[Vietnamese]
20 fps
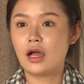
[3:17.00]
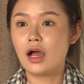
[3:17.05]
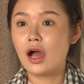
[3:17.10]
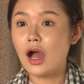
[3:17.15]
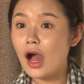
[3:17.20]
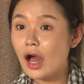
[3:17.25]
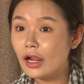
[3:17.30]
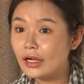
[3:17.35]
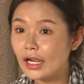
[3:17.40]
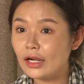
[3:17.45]

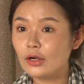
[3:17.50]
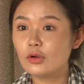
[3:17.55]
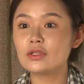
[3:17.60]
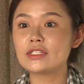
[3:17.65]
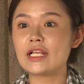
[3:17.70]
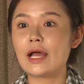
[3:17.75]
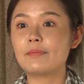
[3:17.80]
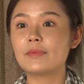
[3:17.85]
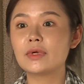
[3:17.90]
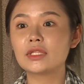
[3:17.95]
hơn là lúa
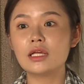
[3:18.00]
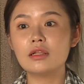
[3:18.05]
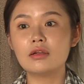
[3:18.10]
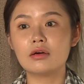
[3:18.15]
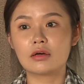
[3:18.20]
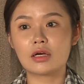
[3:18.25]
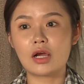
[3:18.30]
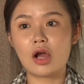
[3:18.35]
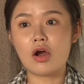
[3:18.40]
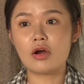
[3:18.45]
sạch mới tới
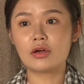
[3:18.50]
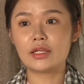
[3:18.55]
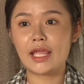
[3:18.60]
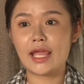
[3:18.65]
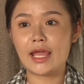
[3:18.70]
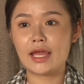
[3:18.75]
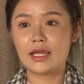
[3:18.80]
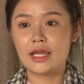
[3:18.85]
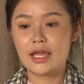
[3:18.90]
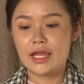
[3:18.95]
lượt con
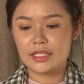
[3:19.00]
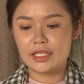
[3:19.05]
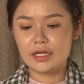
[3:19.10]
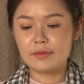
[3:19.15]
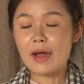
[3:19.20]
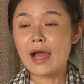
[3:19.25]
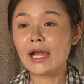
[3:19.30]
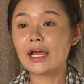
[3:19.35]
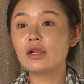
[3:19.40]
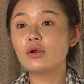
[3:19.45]
nha chứ
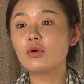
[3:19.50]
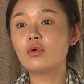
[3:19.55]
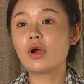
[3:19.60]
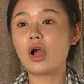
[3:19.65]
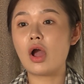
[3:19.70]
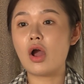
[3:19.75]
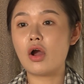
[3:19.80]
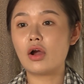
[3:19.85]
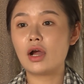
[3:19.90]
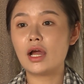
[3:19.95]
ba cái lúa
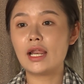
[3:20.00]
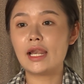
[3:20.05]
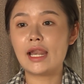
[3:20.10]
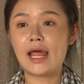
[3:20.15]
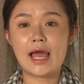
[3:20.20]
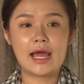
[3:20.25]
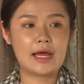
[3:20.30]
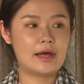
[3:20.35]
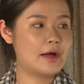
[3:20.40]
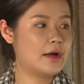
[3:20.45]
ngon á
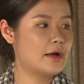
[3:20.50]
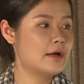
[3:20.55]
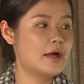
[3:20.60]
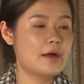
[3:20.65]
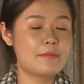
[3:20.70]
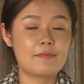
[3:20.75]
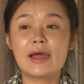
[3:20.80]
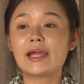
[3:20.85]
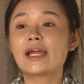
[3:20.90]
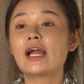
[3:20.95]
là
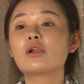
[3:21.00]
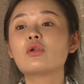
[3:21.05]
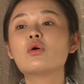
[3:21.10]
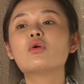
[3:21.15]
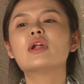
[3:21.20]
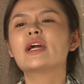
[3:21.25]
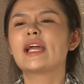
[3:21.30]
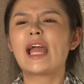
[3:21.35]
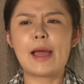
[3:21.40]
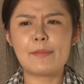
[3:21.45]
máy cắt lúa
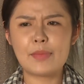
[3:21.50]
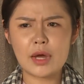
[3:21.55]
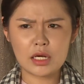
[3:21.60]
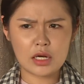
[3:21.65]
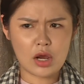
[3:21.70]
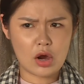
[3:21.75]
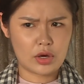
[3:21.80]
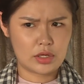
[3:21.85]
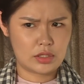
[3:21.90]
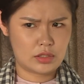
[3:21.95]
nó cạp hết
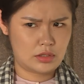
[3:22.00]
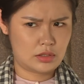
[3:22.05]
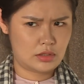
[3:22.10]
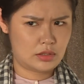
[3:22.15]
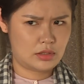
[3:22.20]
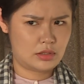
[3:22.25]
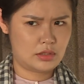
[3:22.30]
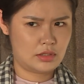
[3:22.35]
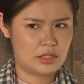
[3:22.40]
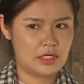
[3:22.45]
rồi
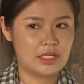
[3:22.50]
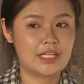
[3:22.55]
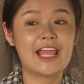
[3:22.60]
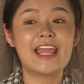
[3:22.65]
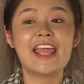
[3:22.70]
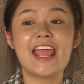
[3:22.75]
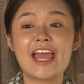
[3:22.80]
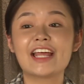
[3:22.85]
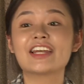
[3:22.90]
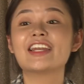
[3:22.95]

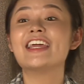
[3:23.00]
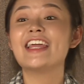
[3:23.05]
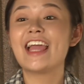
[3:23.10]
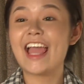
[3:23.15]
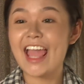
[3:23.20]
vậy hen đi